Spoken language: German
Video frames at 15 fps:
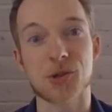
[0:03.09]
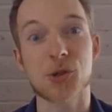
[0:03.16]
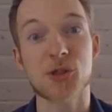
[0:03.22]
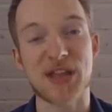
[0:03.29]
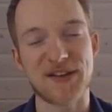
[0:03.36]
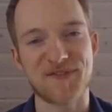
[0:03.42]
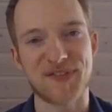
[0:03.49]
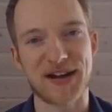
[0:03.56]

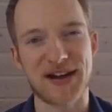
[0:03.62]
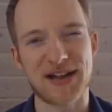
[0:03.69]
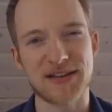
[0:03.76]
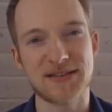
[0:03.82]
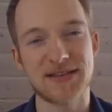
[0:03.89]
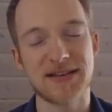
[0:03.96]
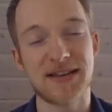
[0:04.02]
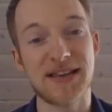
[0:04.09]

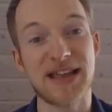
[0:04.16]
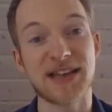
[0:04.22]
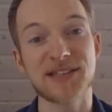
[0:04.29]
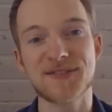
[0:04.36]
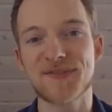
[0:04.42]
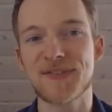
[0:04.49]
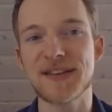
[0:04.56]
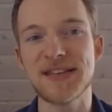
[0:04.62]
Stefan
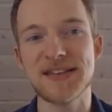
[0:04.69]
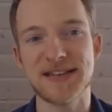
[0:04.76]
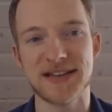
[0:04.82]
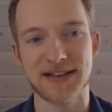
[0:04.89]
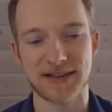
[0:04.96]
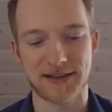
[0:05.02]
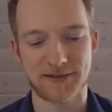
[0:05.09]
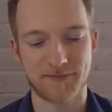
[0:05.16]
lernt
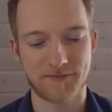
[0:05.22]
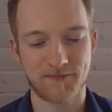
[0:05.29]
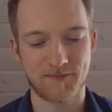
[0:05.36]
fliegen.